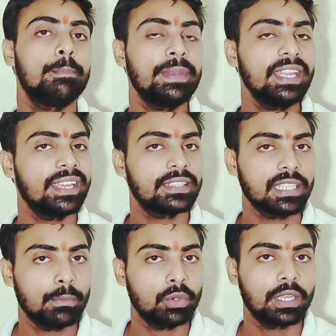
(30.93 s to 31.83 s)
प्री के
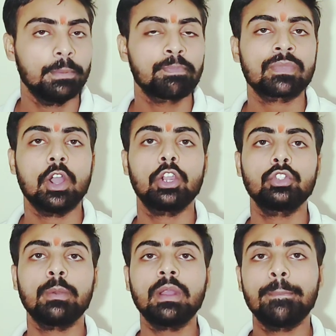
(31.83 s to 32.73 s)
एग्जाम होंगे और
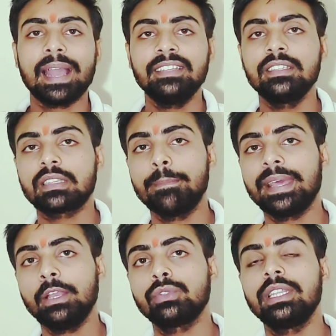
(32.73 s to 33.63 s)
जो आपका 22
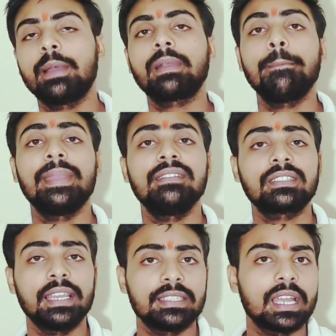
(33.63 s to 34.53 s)
दिसंबर है उस दिन आपका मेंस
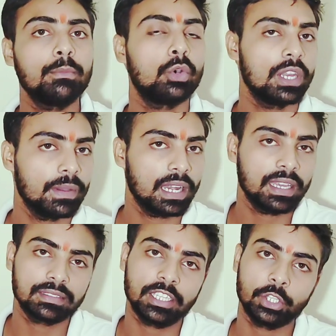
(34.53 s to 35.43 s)
का एग्जाम होने वाला
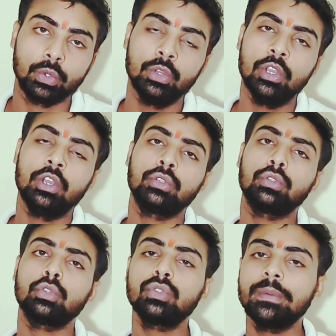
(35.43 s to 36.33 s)
है साथियों तो
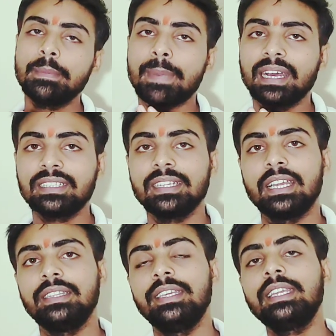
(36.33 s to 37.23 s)
दोस्तों अभी बात आ
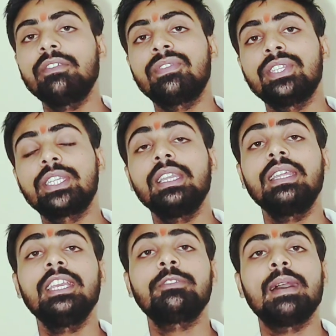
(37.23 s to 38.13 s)
जाती है कि फिजिकल
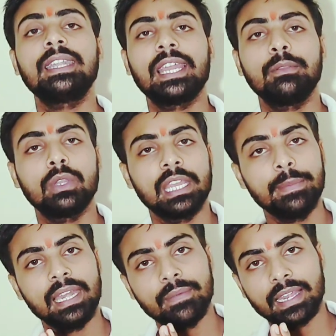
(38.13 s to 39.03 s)
के लिए इस बार टाइम तो नहीं
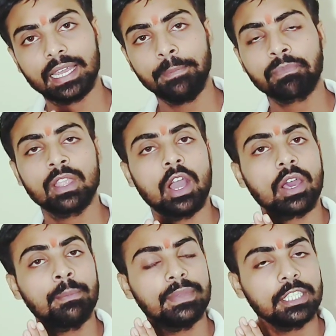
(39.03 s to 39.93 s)
मिलने वाला है
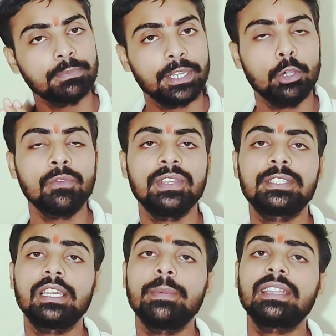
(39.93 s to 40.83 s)
और हम इस वीडियो
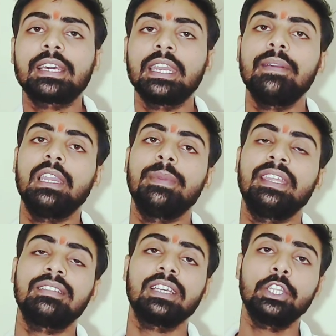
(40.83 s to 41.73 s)
फिजिकल की बात करने वाले भी
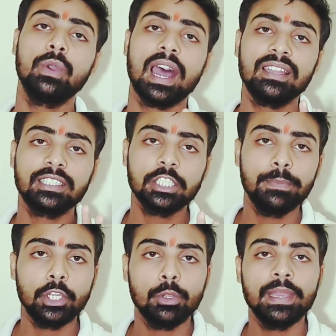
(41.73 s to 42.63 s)
नहीं है साथियों आज की इस
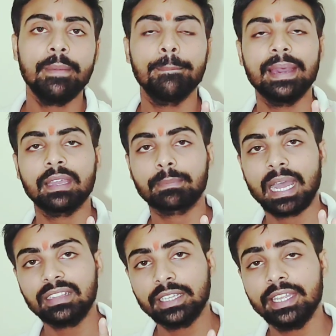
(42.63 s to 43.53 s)
वीडियो में हम बा,
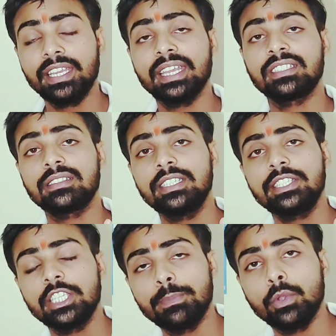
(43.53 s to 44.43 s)
बात करेंगे कि एसएससी
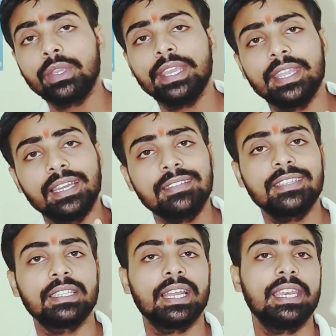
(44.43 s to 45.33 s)
सीपीयू की इंग्लिश
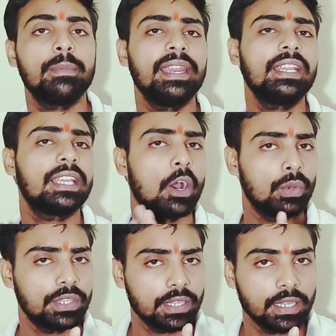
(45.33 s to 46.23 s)
की तैयारी हमारी क्या
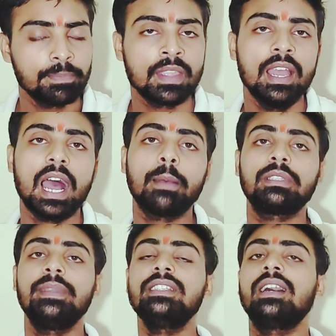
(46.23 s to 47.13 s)
होनी चाहिए आप
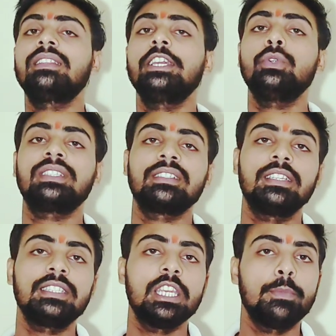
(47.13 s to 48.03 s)
सभी जानते हैं जो
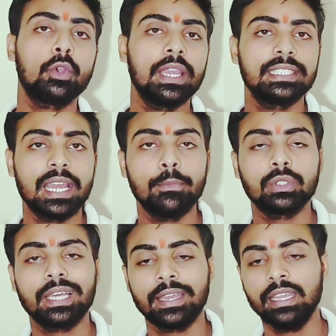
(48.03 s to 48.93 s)
एसएससी सीपीयू का एग्जाम
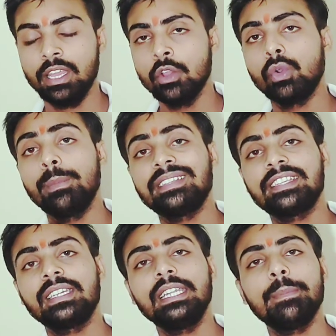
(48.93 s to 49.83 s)
होता है वो
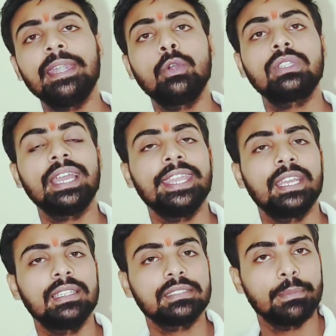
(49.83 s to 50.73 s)
बेसिकली डिपेंड होता है
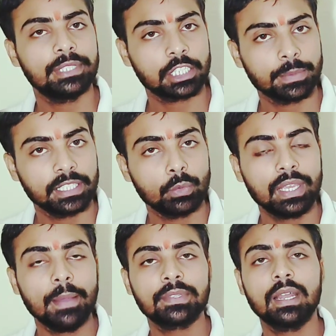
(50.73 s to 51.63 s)
इंग्लिश सब्जेक्ट पे क्योंकि
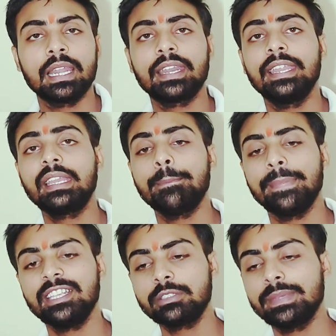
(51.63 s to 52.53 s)
आप जान रहे हैं कि
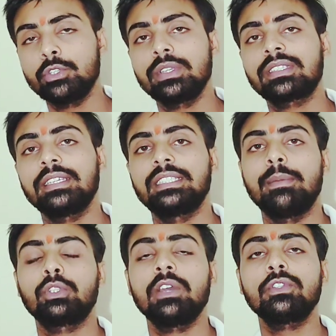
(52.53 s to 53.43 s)
मेन्स में जो इसका
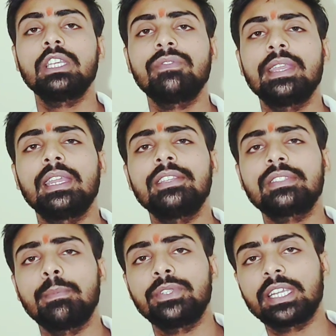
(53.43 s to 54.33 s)
एग्जाम होता है वो सिर्फ इंग्लिश
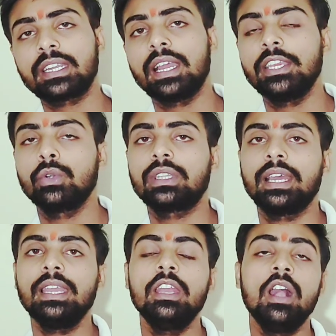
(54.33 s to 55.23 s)
सब्जेक्ट का ही होता
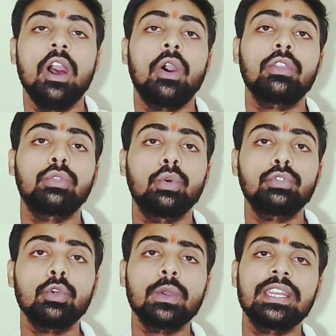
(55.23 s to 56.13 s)
है और दो
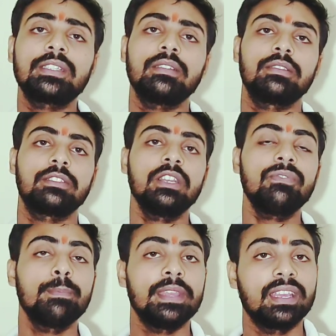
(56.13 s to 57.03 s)
क्वेश्चन
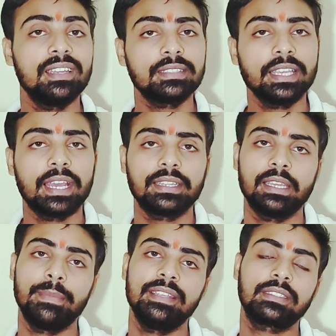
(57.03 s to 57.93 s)
सिर्फ इंग्लिश के आते
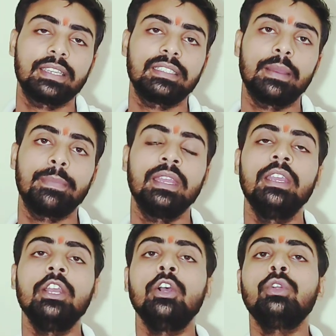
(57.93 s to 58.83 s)
हैं मेन्स के एग्जाम में
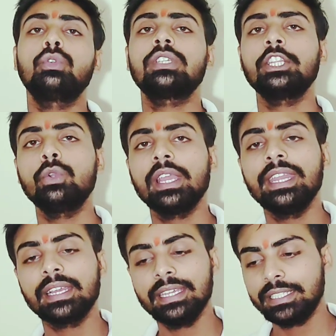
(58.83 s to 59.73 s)
तो साथियों कहीं
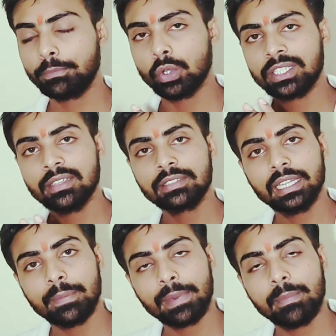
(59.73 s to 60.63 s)
ना कहीं जब क्वेश्चंस का
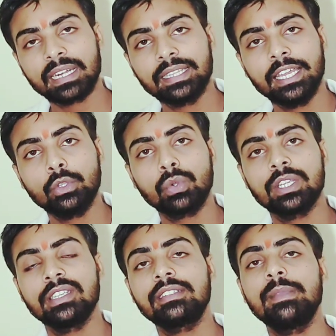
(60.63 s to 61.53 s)
नंबर बढ़ता है तो
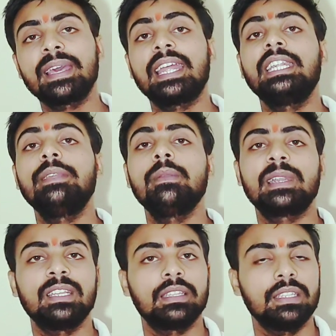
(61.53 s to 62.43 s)
क्वेश्चंस की वैरायटी भी
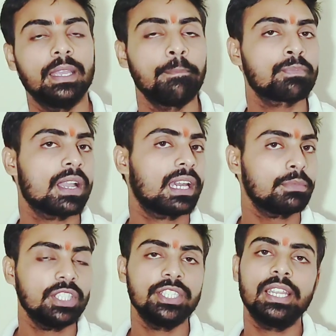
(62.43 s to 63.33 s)
बढ़ जाती है अगर
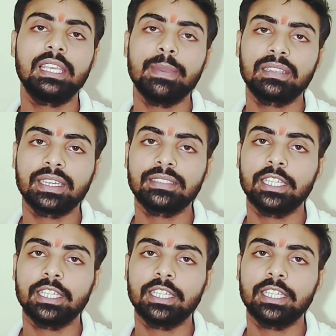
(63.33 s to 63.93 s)
हम सीजीएल की बात करें